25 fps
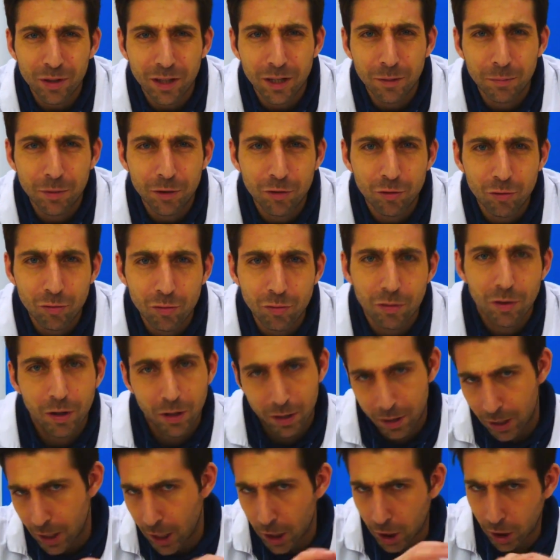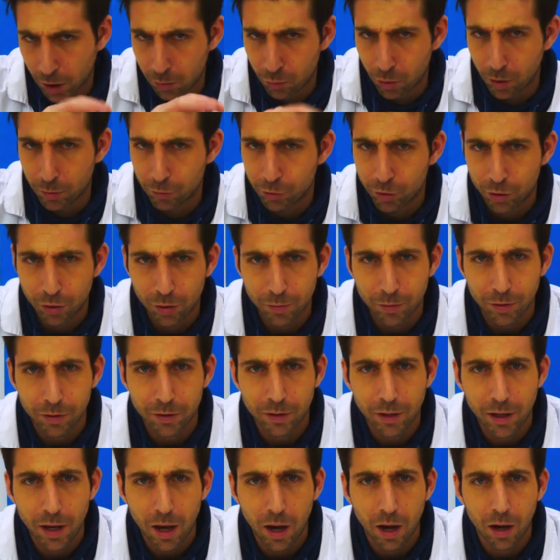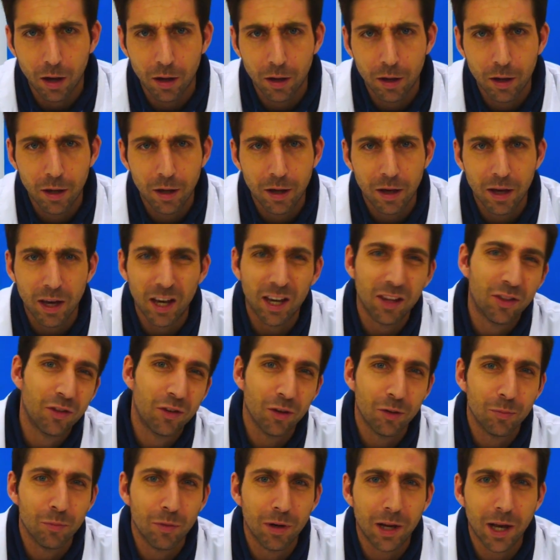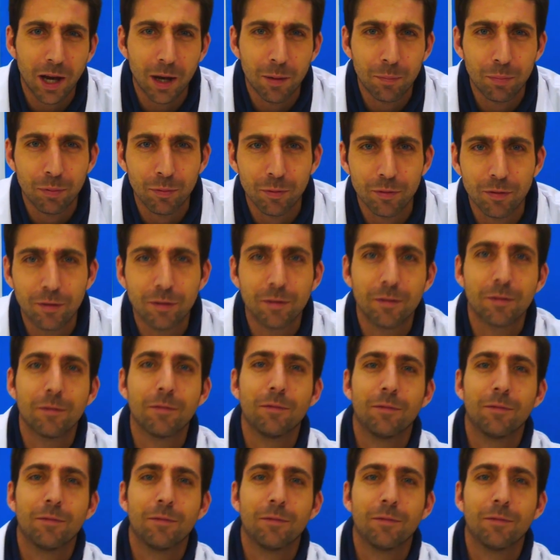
quel bijou écrivez moi un petit commentaire et donne-moi la réponse.